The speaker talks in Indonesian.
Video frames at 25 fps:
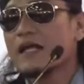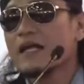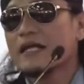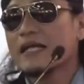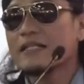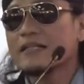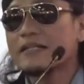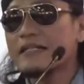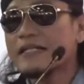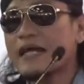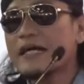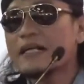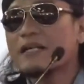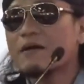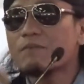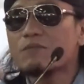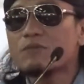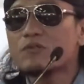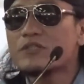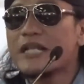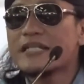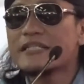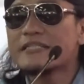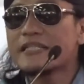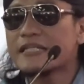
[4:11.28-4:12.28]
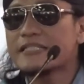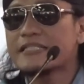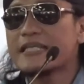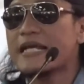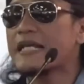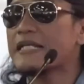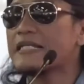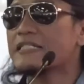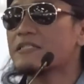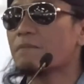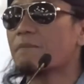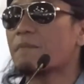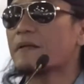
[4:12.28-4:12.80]
ketika kemudian
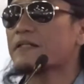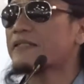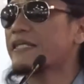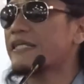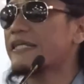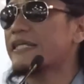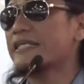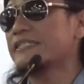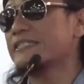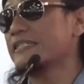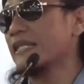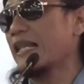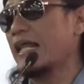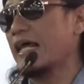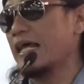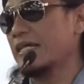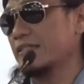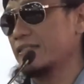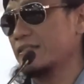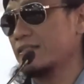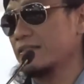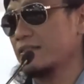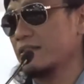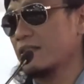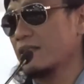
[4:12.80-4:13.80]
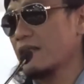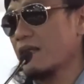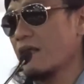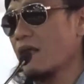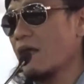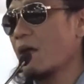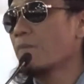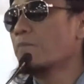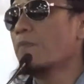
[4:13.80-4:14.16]
terjadi seperti ini jelas